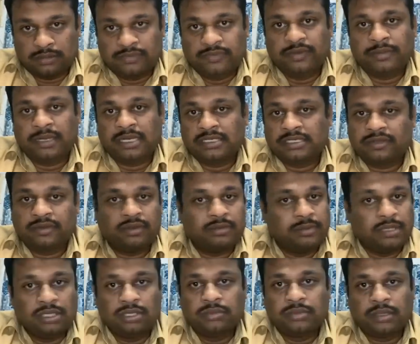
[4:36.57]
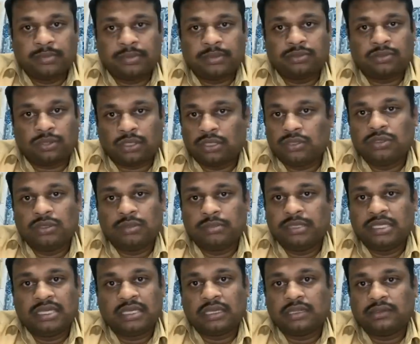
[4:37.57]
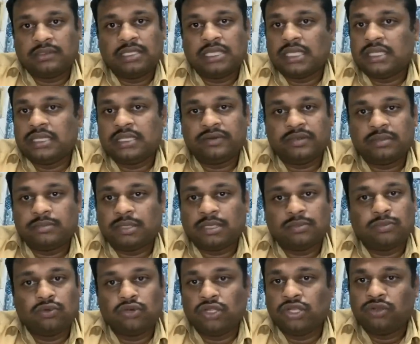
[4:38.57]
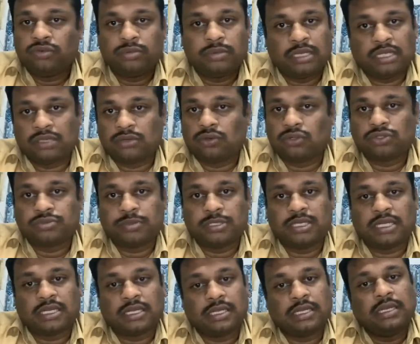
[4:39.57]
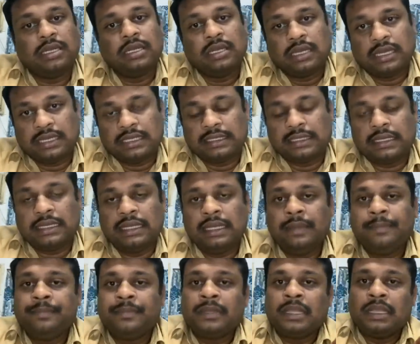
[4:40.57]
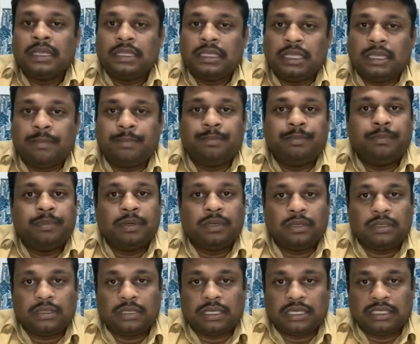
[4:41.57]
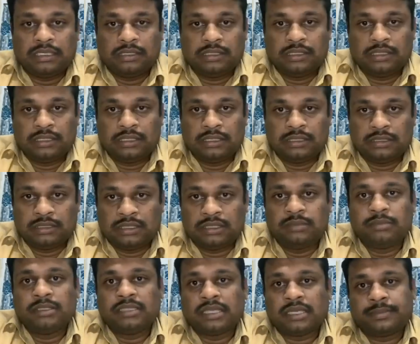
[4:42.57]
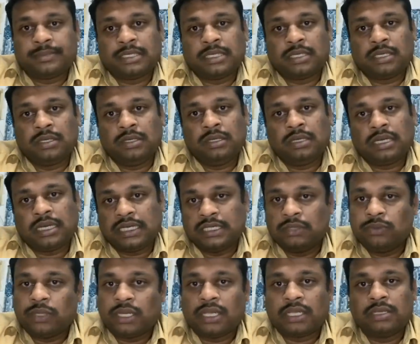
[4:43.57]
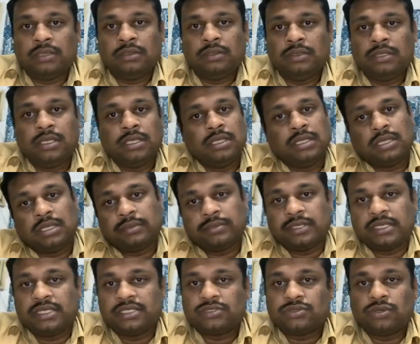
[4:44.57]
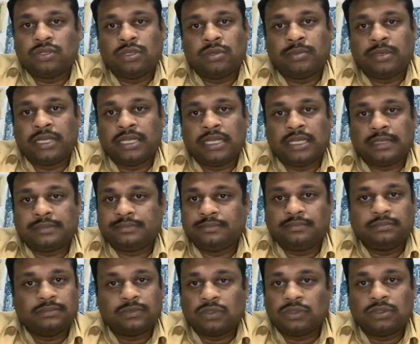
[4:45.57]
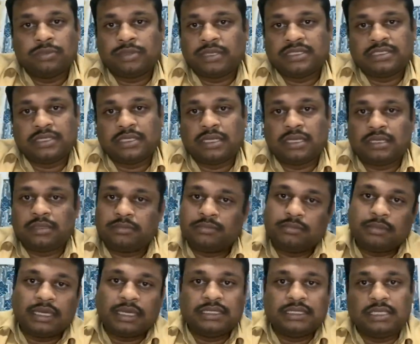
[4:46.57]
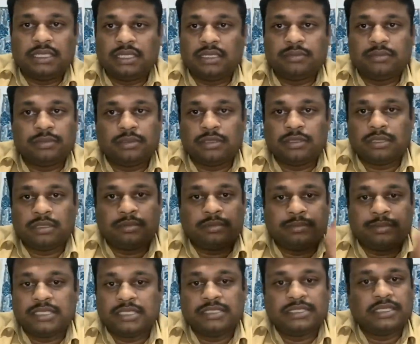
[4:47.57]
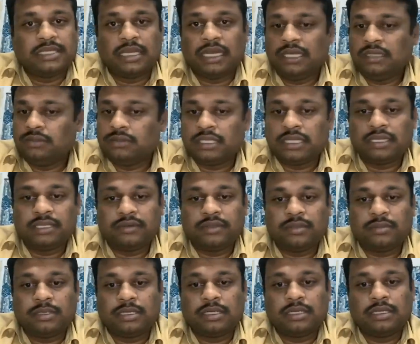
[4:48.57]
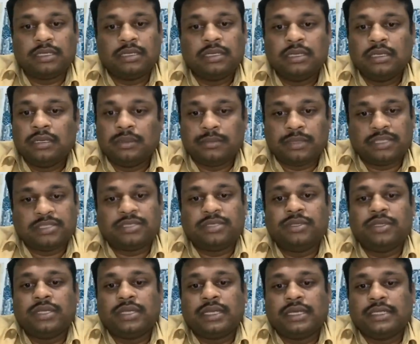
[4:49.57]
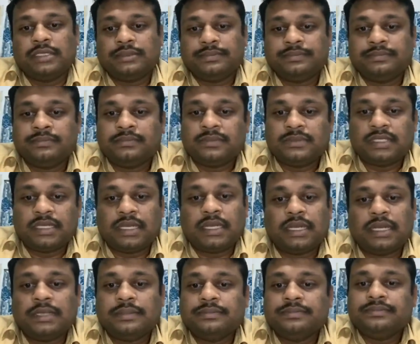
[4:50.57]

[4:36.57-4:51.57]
விமான சேவை மீண்டும் எப்போ தொடங்கும் அப்படிங்கிறத வந்து எந்த விதமான முன்னறிவிப்பு இல்லாத க்ளோஸ் பண்ணிட்டாங்க அதனால் எப்போ அது திரும்ப திறப்பாங்களோ அது வரைக்கும் நம்ம குடியில் பண்ணிக்கலாம் ஒன்றும் பிரச்சனை இல்லை மாற்றி நீங்கள் இப்போ பதிஞ்சுக்கலாம் எந்த விதமான பிரச்சனையும் இருக்காது சரிங்களா